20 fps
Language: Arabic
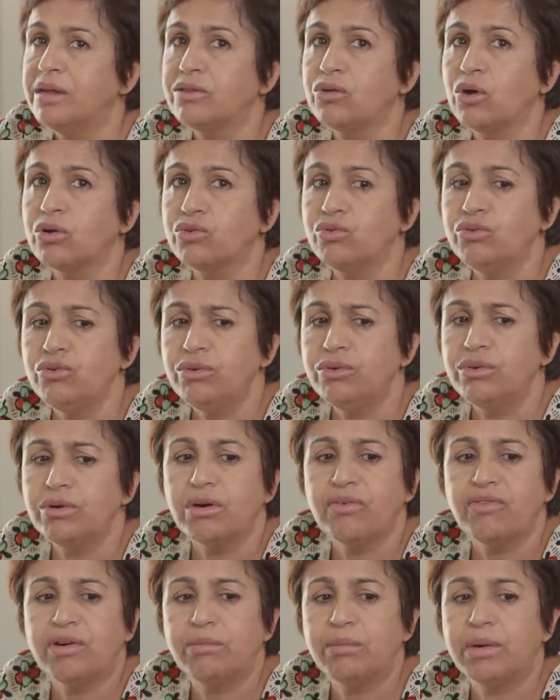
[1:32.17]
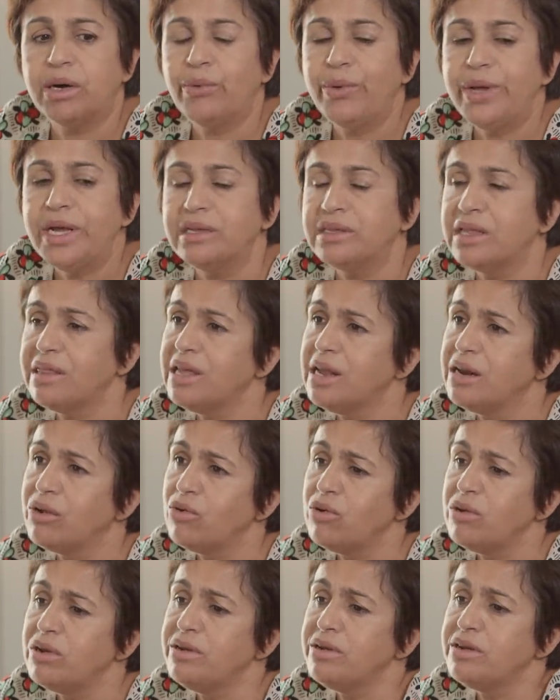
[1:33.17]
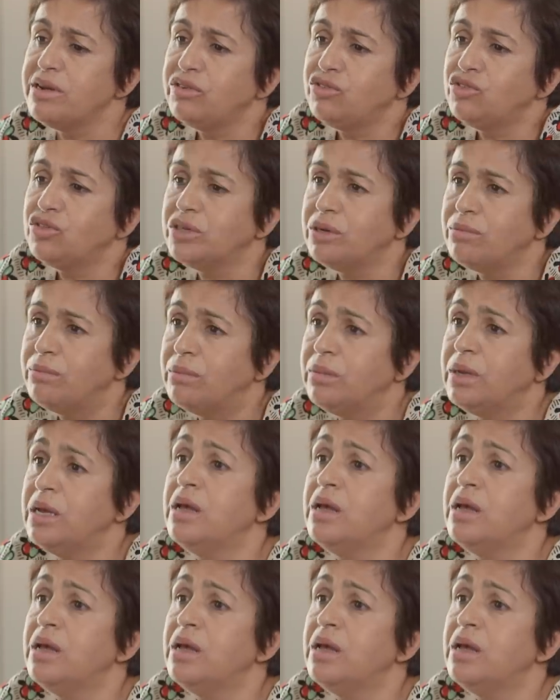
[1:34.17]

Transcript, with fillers: تورتور آه، فما واحد هذا الكل ينجم